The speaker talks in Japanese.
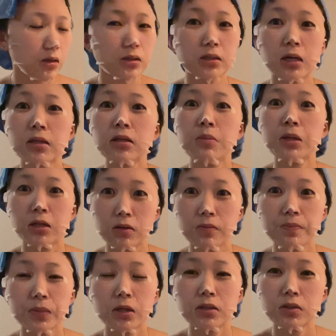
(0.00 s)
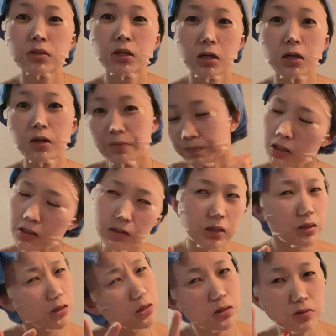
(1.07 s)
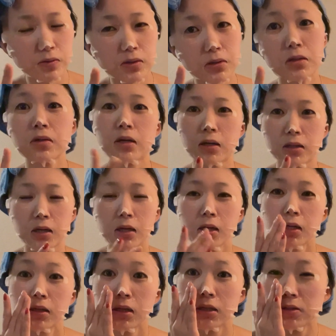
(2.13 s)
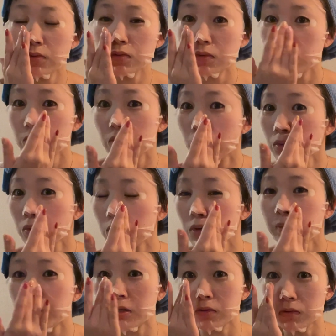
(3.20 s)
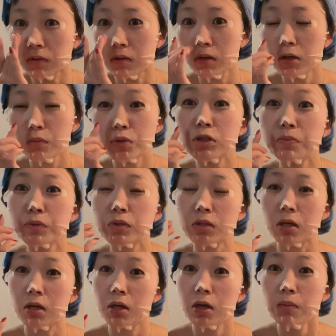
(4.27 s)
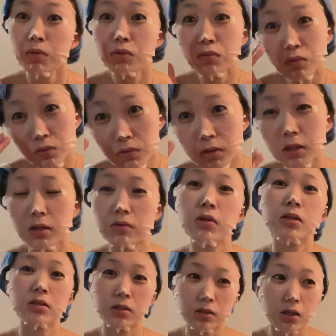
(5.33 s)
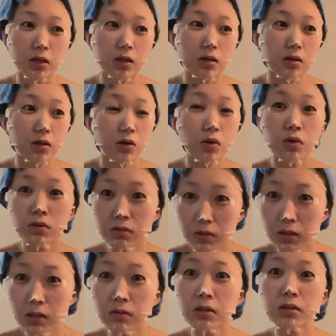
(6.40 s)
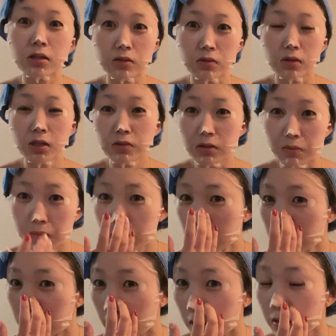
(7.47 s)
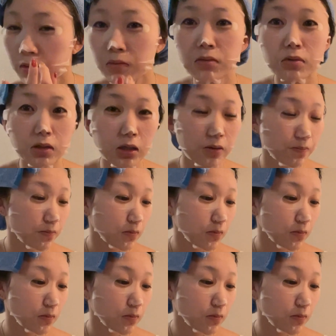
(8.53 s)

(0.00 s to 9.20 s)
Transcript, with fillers: 使ってみたの。そしたら、1日2日ぐらいかな。で、その、この小鼻のプツプツが、ほっとろってなくなっちゃって、本当になくなったの。後で見せるね。本当に。で、